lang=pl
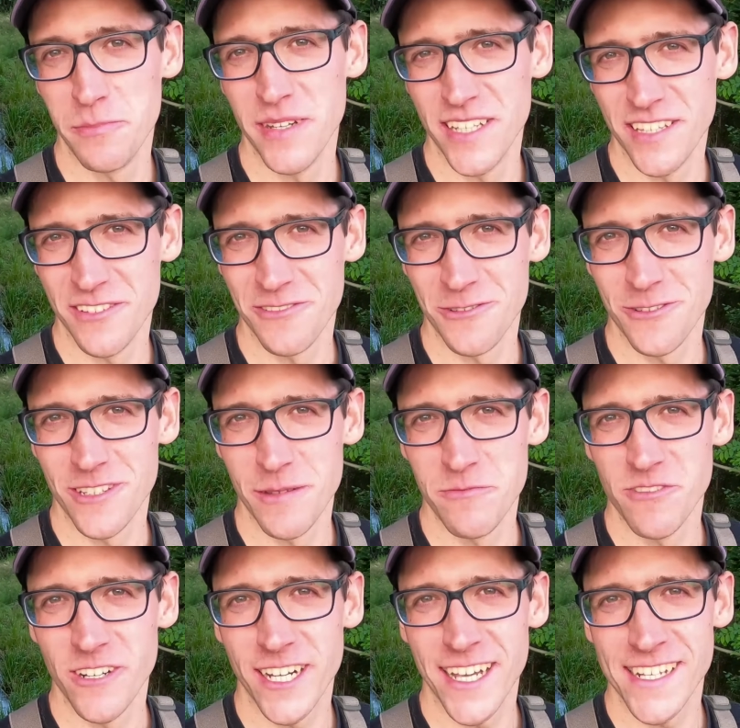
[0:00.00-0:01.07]
będą ku
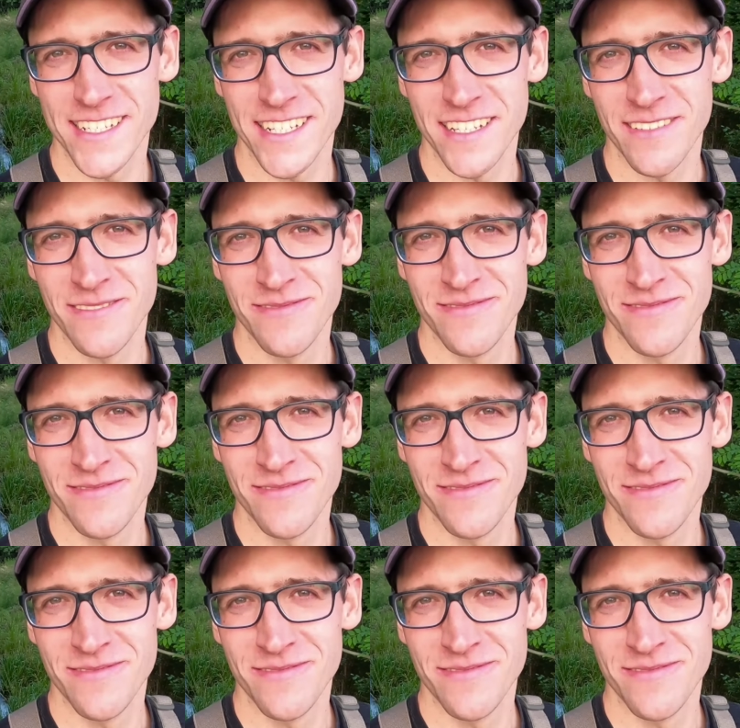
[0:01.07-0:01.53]
temu okazje.